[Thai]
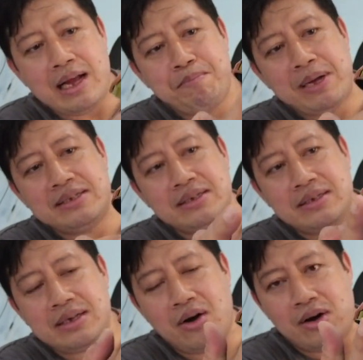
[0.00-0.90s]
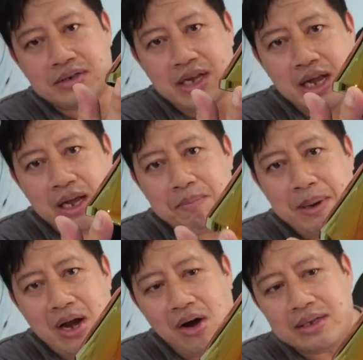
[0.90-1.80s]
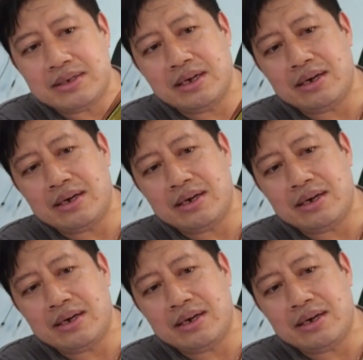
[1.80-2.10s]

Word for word: ครับ เป็นออกสีประหลอด